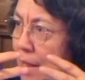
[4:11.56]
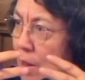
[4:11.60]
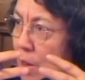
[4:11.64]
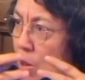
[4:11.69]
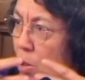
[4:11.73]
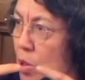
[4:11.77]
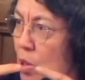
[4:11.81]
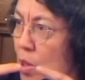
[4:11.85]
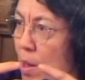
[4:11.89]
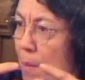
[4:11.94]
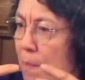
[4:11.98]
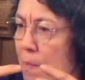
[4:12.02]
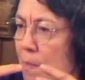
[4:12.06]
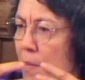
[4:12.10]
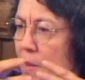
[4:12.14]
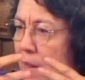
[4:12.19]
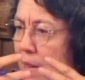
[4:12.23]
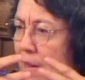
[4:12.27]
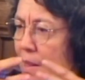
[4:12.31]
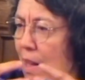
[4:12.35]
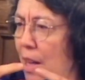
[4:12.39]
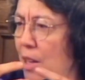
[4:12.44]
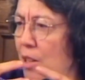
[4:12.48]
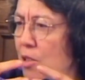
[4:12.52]
sommes
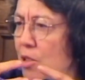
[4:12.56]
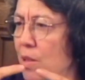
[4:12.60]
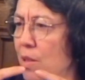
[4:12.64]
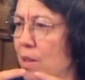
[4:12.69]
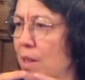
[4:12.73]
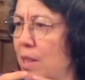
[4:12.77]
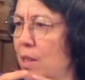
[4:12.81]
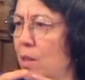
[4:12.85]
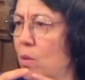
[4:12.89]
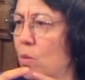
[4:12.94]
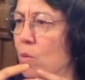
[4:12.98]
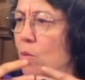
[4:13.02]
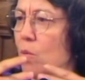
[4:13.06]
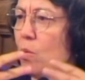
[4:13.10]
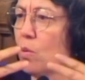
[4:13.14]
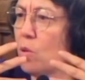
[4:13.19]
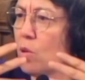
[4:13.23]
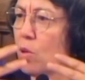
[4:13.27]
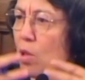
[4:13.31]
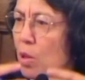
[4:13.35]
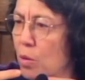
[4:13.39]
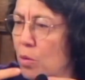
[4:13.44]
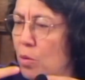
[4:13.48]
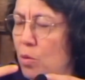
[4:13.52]
d'argent qui sont
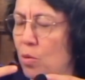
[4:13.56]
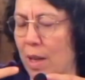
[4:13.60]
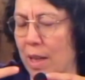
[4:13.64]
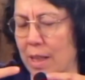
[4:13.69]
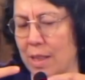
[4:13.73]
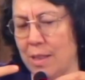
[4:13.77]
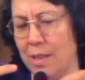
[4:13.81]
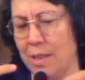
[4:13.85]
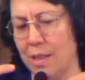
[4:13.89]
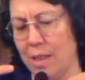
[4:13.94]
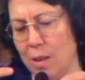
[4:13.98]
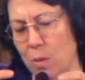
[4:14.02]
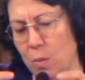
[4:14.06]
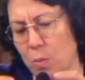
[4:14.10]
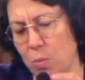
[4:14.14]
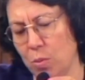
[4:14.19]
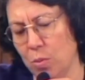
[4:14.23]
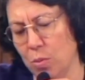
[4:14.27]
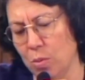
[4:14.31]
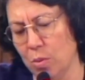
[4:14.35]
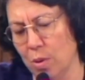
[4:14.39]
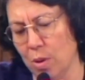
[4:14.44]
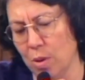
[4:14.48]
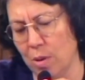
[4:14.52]
sanctuarisées
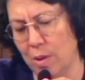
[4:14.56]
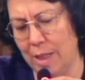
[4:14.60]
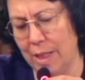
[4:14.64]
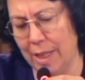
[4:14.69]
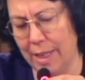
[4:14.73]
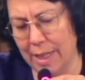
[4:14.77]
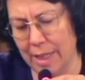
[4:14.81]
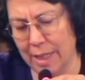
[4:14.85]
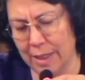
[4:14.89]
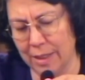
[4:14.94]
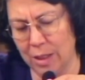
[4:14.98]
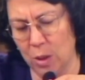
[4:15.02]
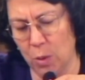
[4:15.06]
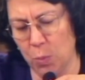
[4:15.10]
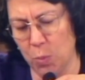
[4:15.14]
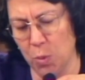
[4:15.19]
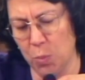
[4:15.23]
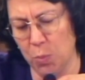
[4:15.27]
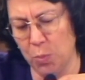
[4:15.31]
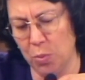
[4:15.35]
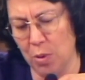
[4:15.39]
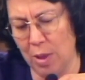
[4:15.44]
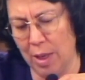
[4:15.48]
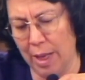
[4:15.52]
pour les quartiers
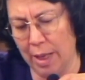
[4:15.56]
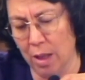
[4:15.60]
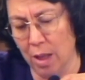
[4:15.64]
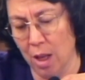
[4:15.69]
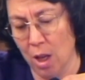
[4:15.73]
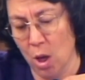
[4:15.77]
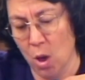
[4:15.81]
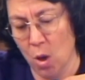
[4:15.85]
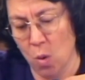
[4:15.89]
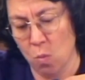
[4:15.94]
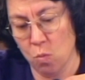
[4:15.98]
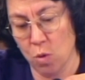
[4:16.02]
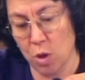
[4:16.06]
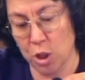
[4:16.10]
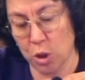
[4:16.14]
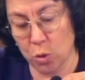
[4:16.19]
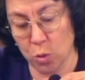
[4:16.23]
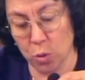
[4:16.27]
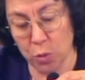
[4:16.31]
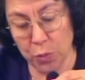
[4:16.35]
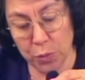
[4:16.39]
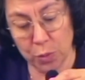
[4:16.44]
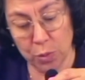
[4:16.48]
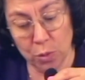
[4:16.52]
populaires. Moi, je
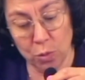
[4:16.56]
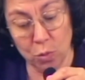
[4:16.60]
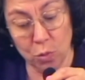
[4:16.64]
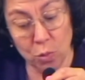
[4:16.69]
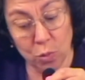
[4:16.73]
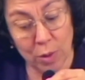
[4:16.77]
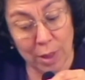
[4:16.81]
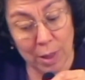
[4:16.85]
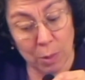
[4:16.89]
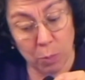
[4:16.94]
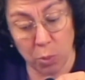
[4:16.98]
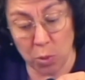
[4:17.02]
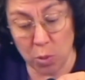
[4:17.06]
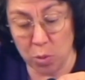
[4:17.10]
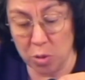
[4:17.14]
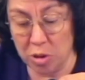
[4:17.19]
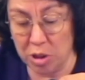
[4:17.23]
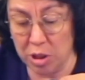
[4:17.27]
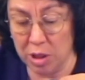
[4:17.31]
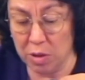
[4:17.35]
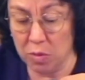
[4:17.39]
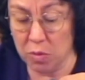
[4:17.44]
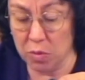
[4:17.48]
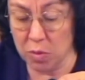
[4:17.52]
trouve que tous les
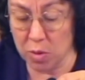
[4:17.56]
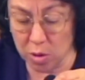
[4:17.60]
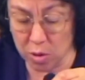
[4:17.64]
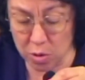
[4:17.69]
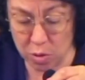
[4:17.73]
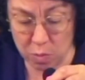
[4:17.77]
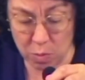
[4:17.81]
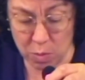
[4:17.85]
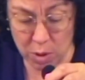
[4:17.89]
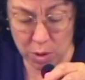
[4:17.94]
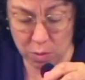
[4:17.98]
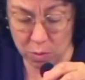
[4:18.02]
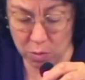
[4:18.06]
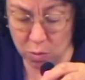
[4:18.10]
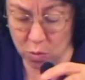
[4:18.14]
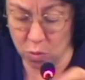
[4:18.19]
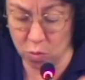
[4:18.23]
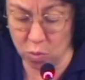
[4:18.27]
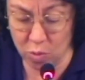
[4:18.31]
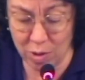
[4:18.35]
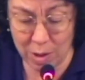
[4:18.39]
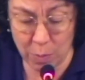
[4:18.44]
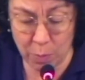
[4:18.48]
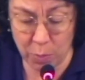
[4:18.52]
projets, franchement,
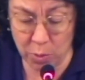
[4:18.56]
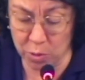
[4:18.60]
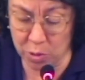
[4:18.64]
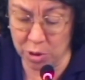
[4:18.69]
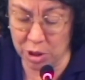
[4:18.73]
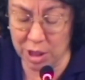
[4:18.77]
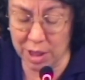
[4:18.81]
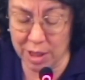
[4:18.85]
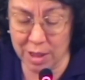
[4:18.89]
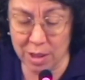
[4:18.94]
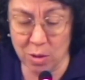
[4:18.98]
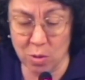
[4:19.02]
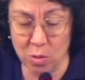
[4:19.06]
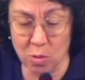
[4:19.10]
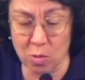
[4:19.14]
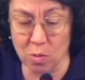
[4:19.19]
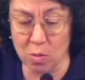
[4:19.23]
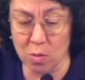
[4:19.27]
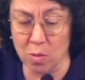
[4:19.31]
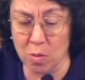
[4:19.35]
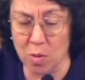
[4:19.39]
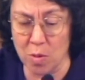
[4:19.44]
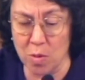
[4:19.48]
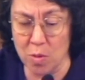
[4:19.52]
tous les projets qui sont
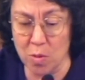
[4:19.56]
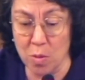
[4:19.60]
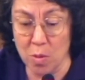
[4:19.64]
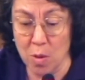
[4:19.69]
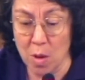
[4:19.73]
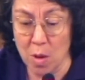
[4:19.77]
euh,